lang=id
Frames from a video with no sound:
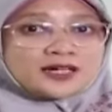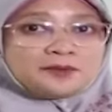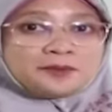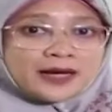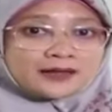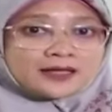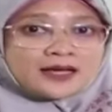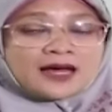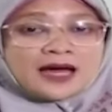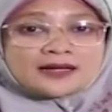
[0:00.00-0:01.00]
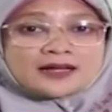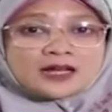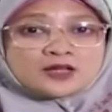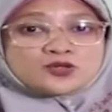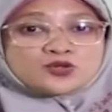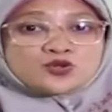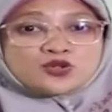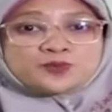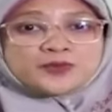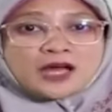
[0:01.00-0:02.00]
yang keempat adalah
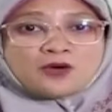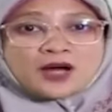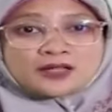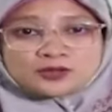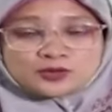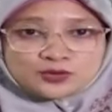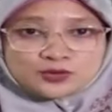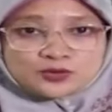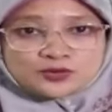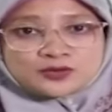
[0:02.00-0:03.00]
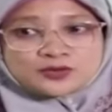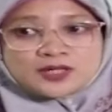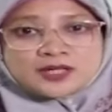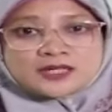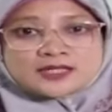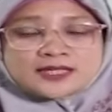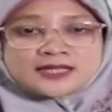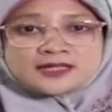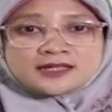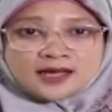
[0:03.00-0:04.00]
cukupnya waktu.
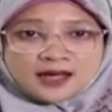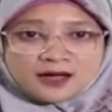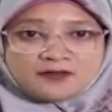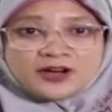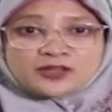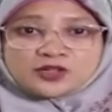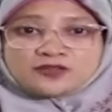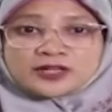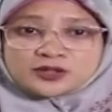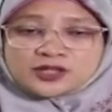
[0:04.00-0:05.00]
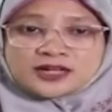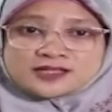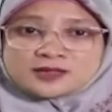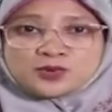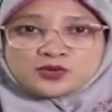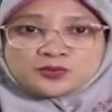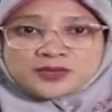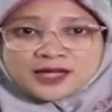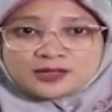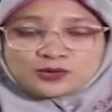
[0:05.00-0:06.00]
Sehingga faktor-faktor yang
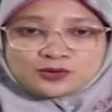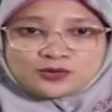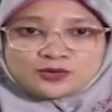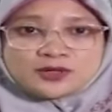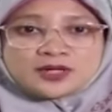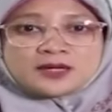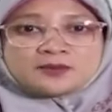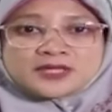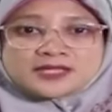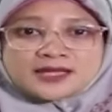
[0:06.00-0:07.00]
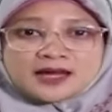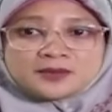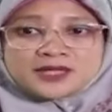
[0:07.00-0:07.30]
sebelumnya itu bisa